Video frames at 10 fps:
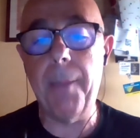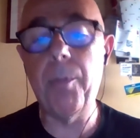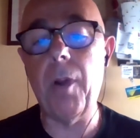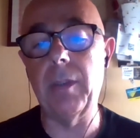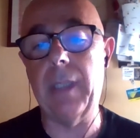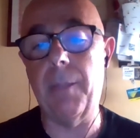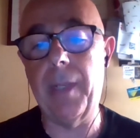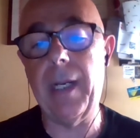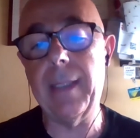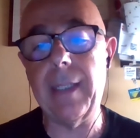è pronta
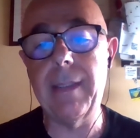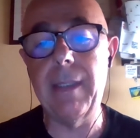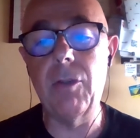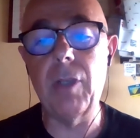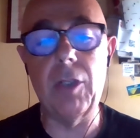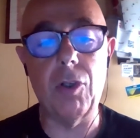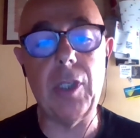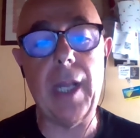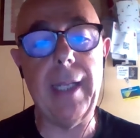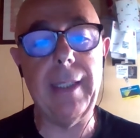per la transizione
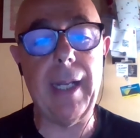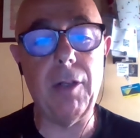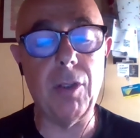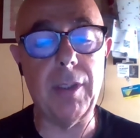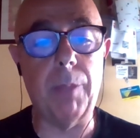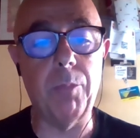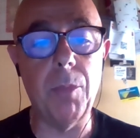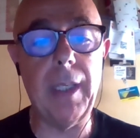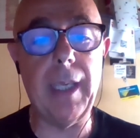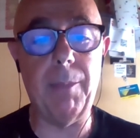sociale dalla nostra
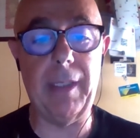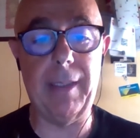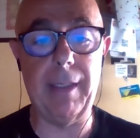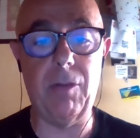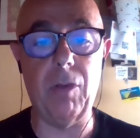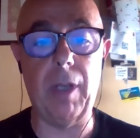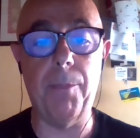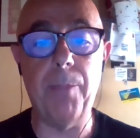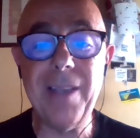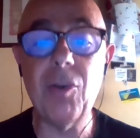pubblica
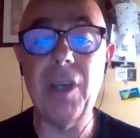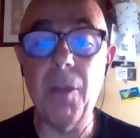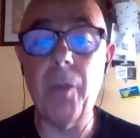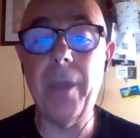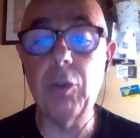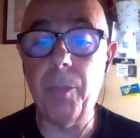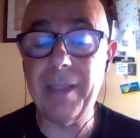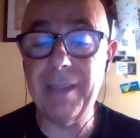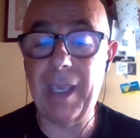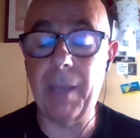amministrazione. Penso che il momento
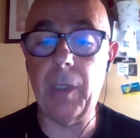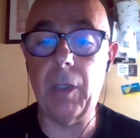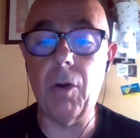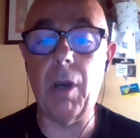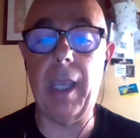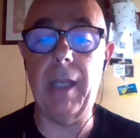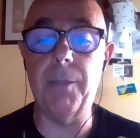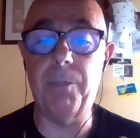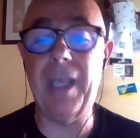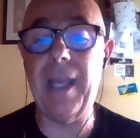pandemico e
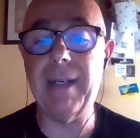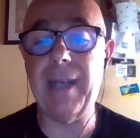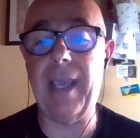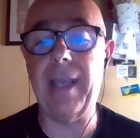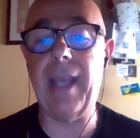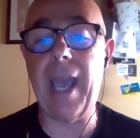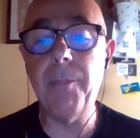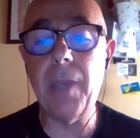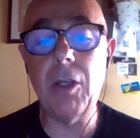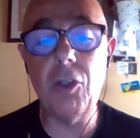il PNRR
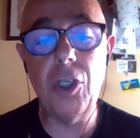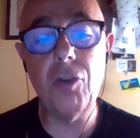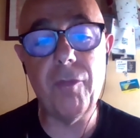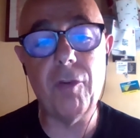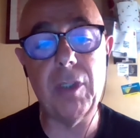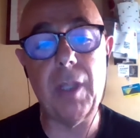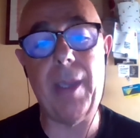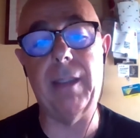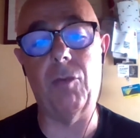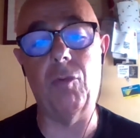abbiano inciso
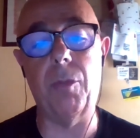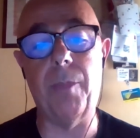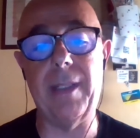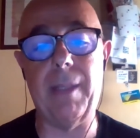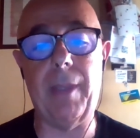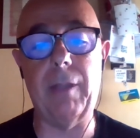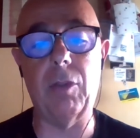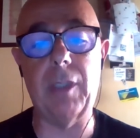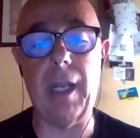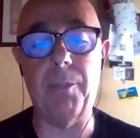fortemente sul
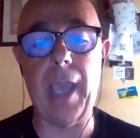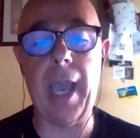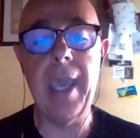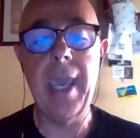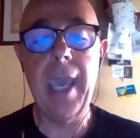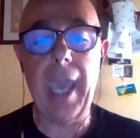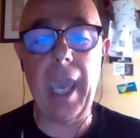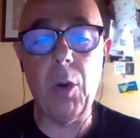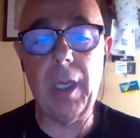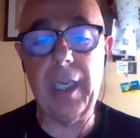ripensamento della PIA
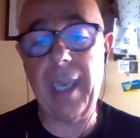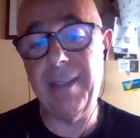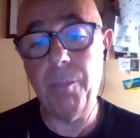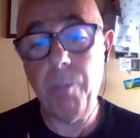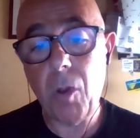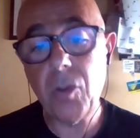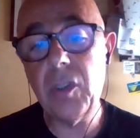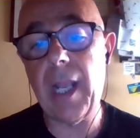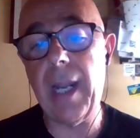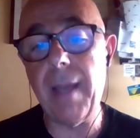e che si
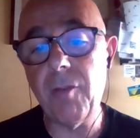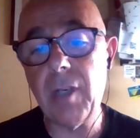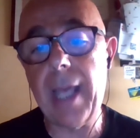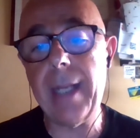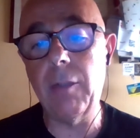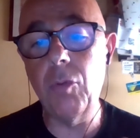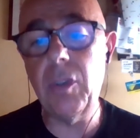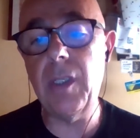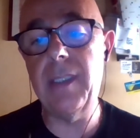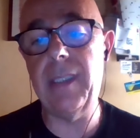possa lavorare
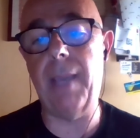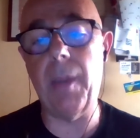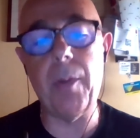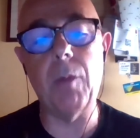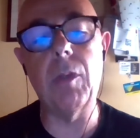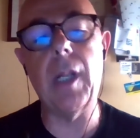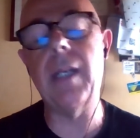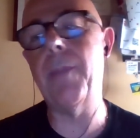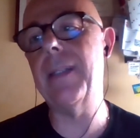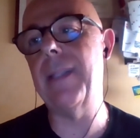tutti insieme per
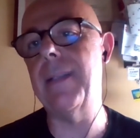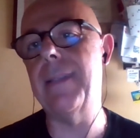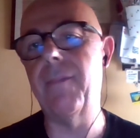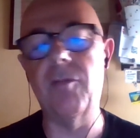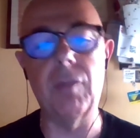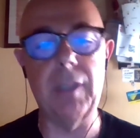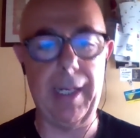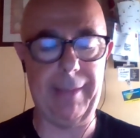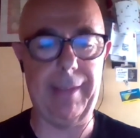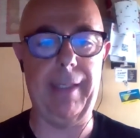una ripartenza V
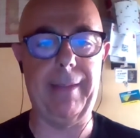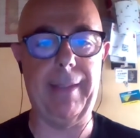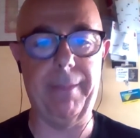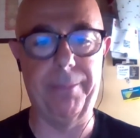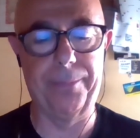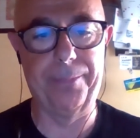della stessa.